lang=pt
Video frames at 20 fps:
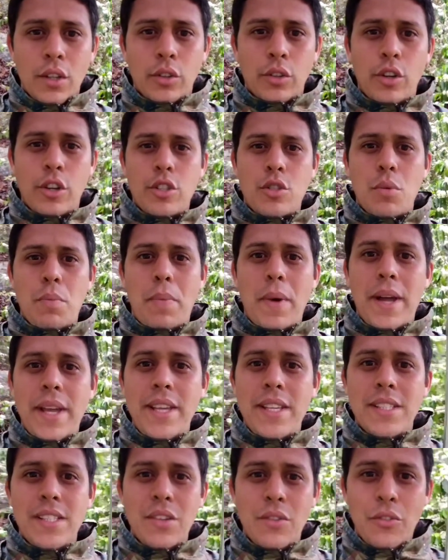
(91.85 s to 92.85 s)
nosso
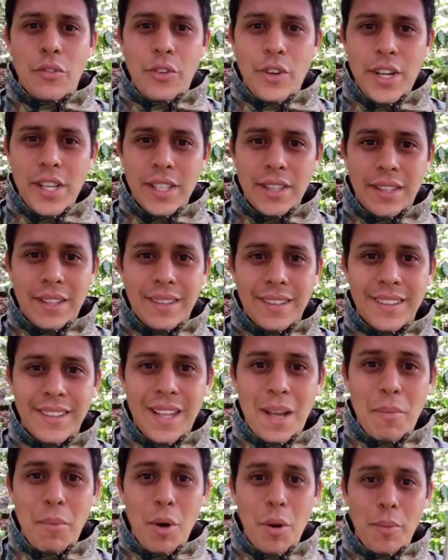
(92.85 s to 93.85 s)
país enfrenta,
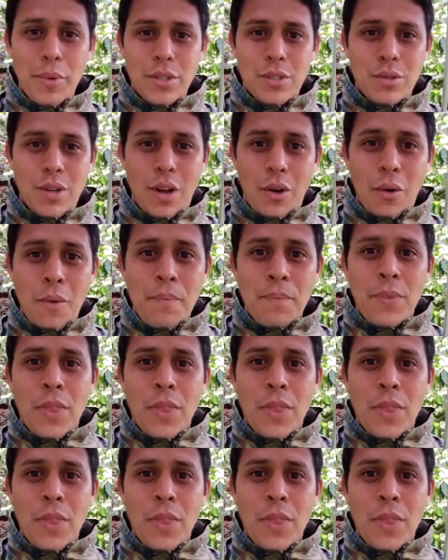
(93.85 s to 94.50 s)
tá bom, pessoal?